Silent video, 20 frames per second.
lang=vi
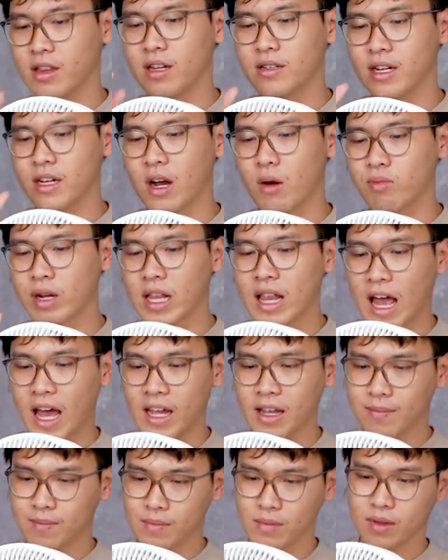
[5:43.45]
nó sẽ không để
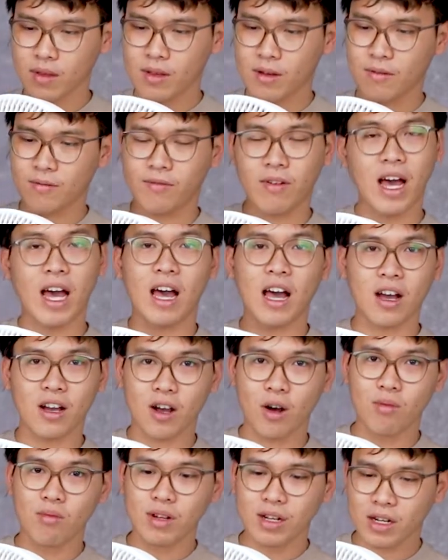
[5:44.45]
lại và
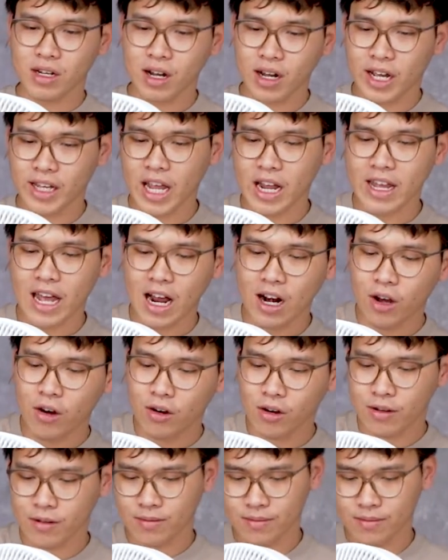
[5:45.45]
cũng cực kỳ chắc chắn luôn.